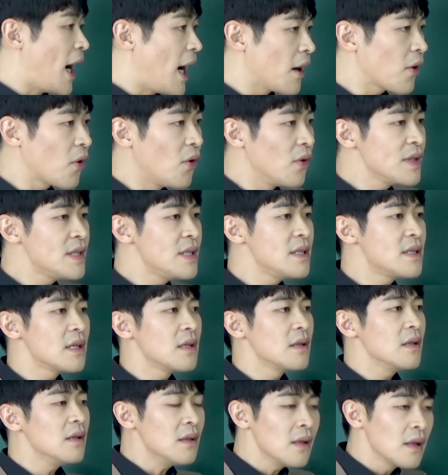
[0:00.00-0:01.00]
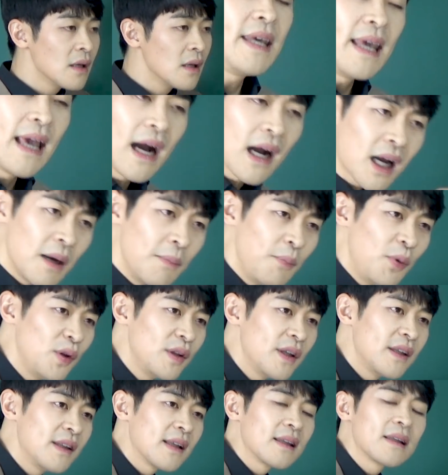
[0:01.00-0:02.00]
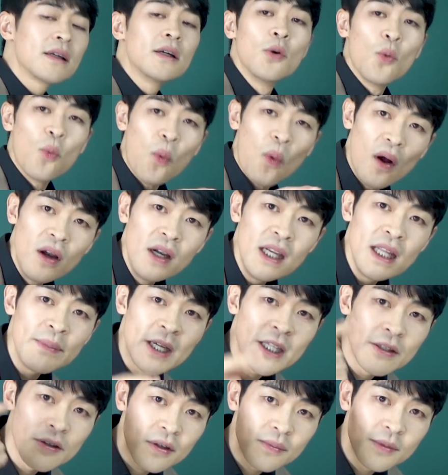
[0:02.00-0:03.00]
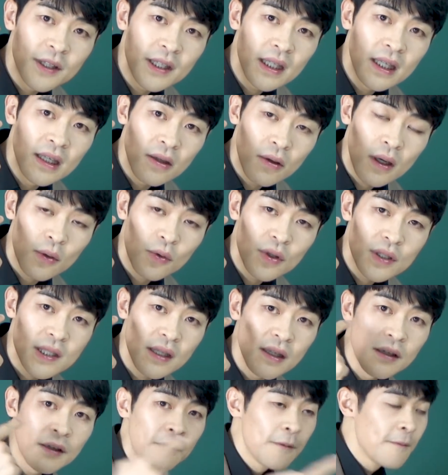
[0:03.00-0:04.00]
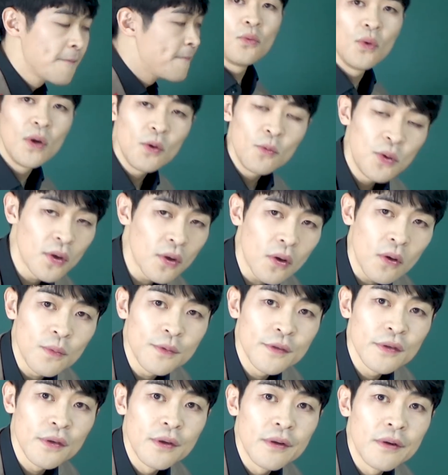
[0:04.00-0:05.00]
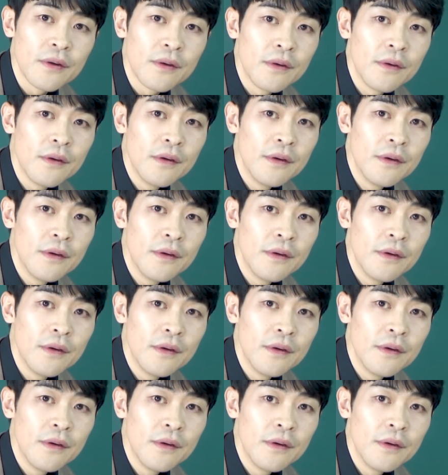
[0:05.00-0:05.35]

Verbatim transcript: 과거 시제는 이게 약한 표현이 된다는 그 원리만 여러분들이 기억하고 있잖아요. 외울 필요가 없어요.